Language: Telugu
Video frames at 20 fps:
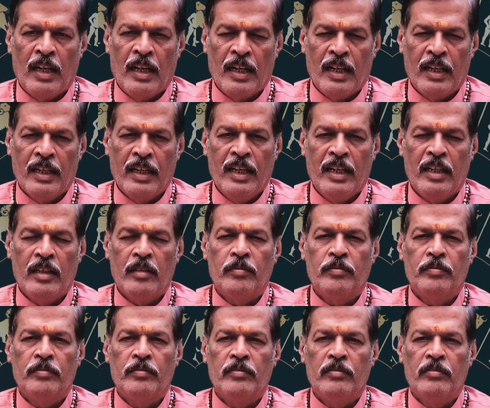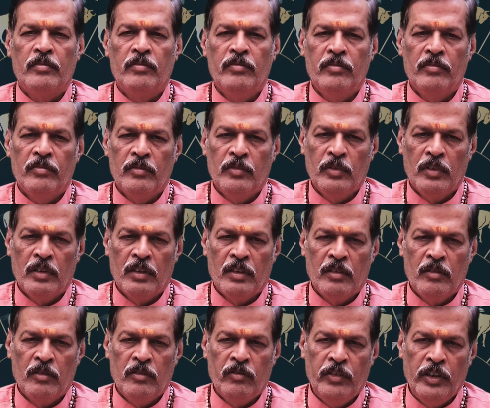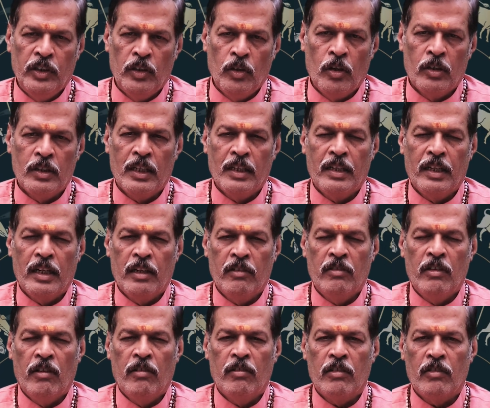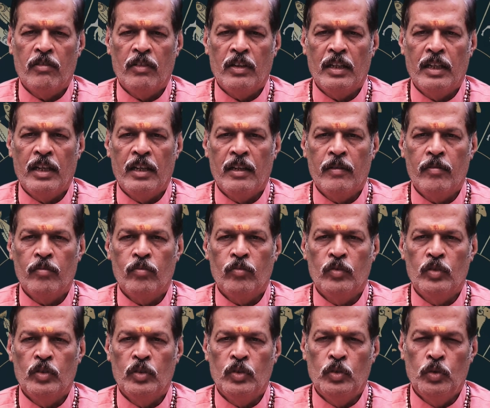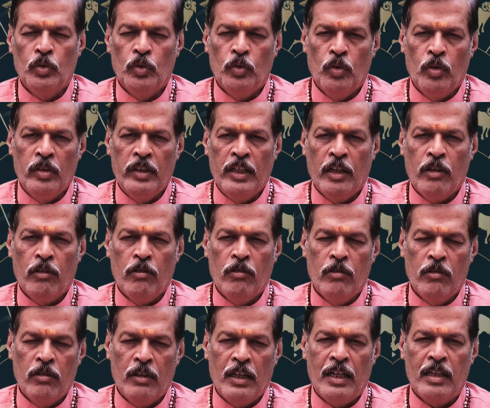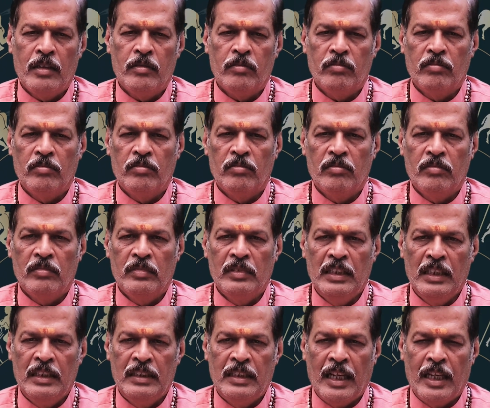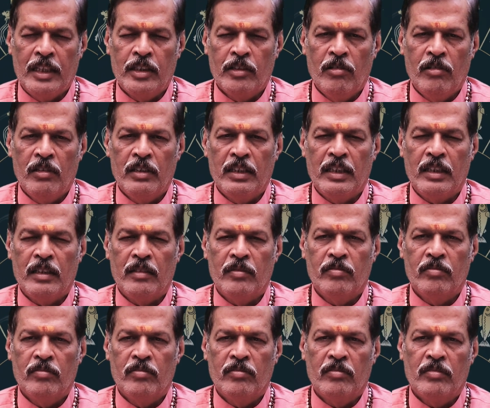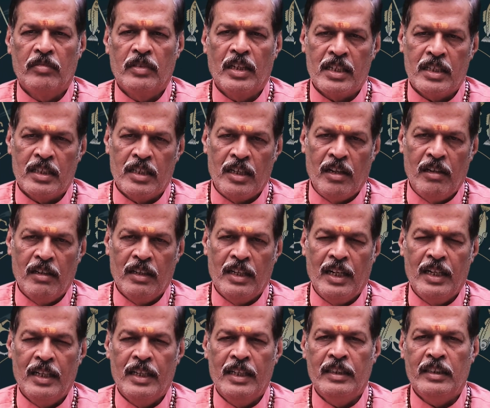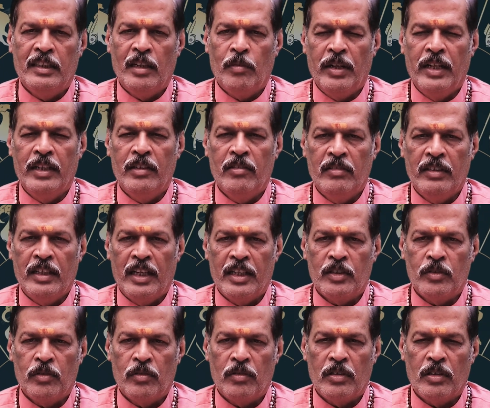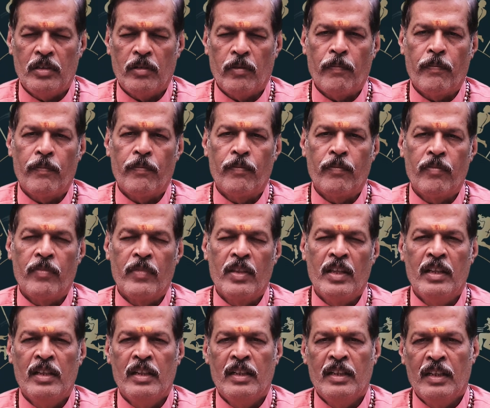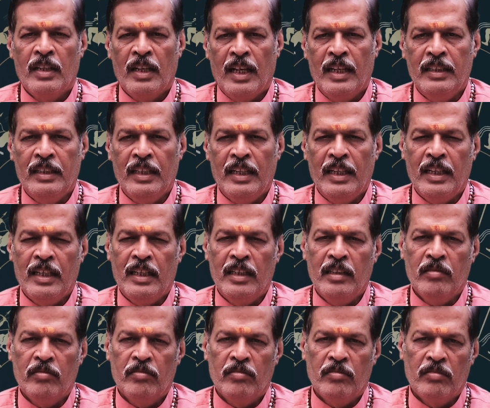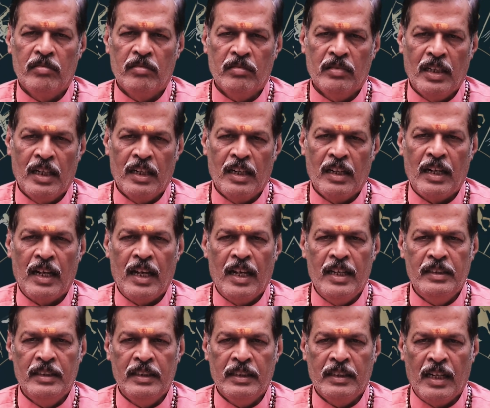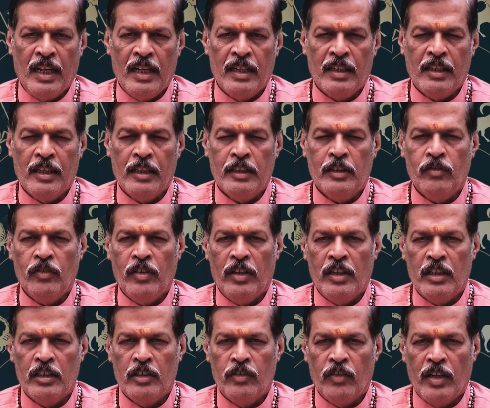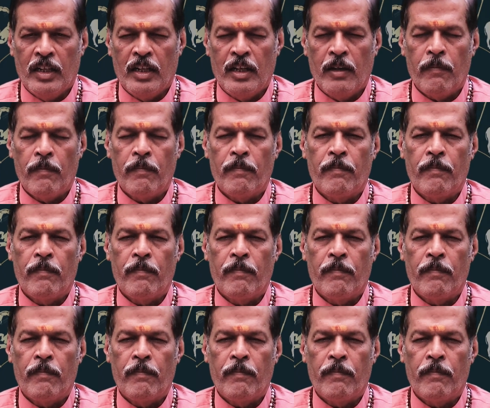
అలాగే విరోధ గ్రహం అవటం వల్ల శుక్రుడు ఎక్కువగా ఈ జాతకుడికి కష్టాలు కలిగించే ప్రయత్నం చేస్తుంటాడు అయితే తన రాశి కారకత్వాల ద్వారా